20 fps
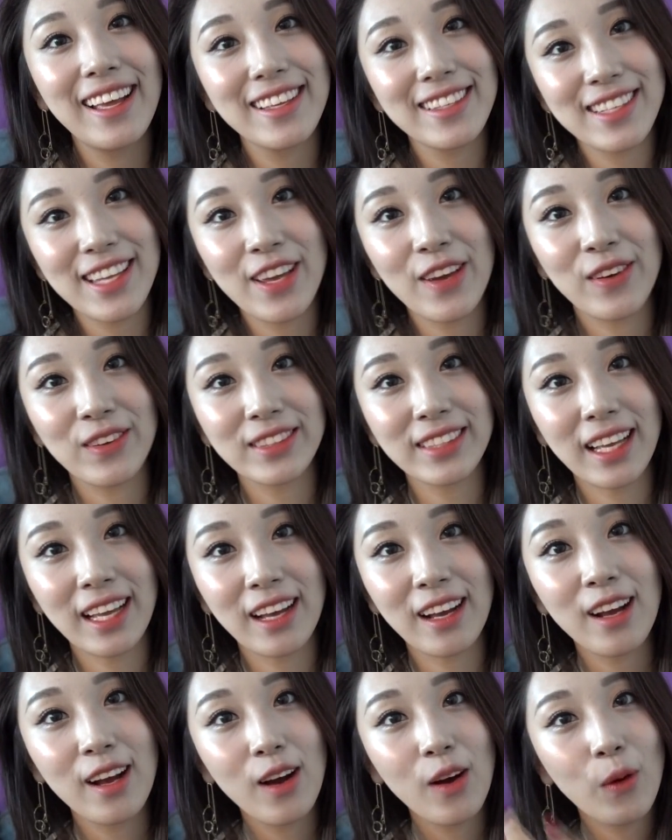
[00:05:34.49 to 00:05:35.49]
제
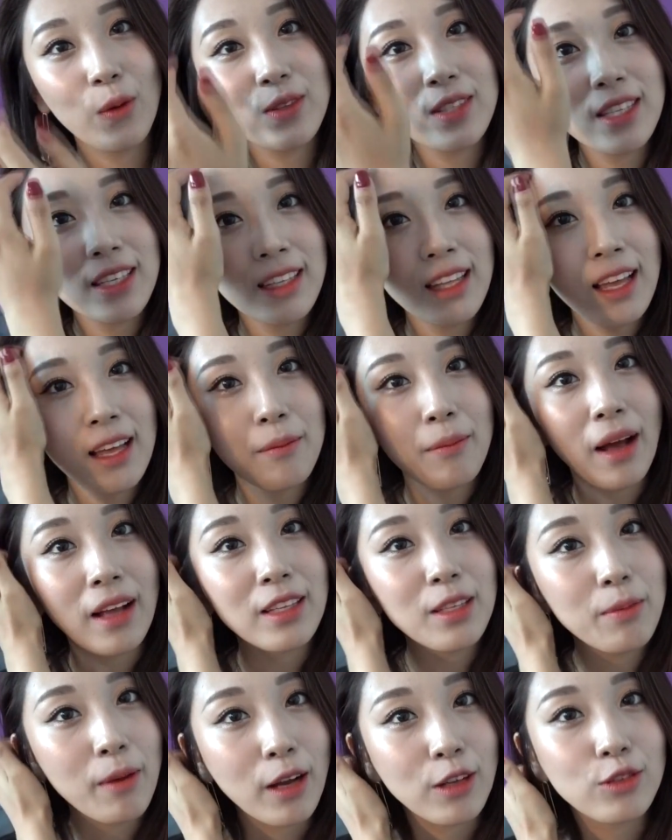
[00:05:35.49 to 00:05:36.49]
영상 언제나
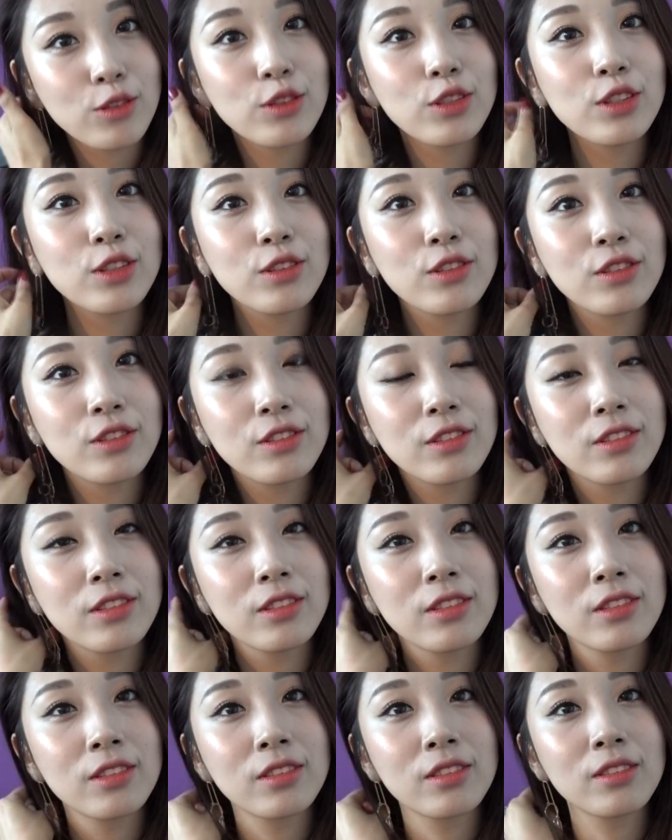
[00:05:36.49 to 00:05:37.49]
많이
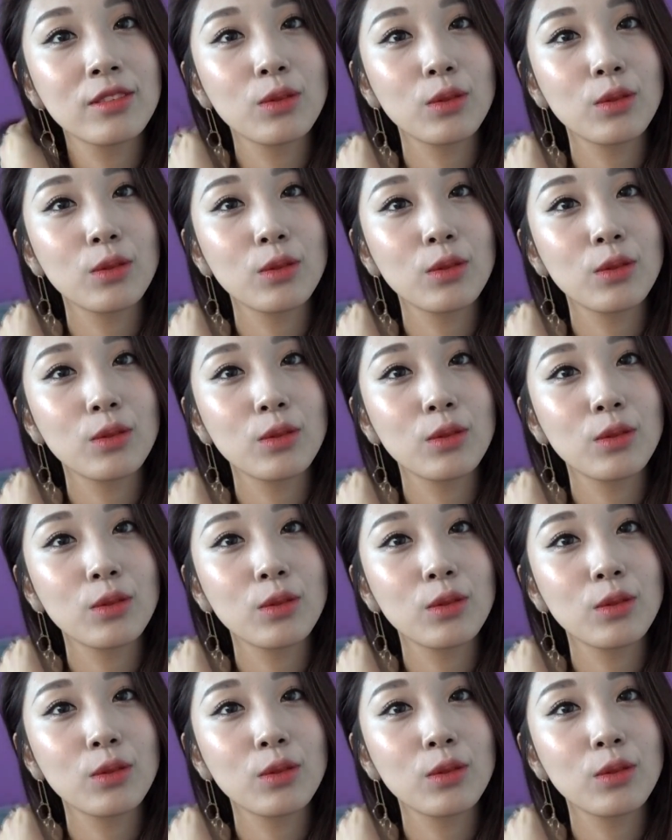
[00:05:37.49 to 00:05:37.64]
봐주시고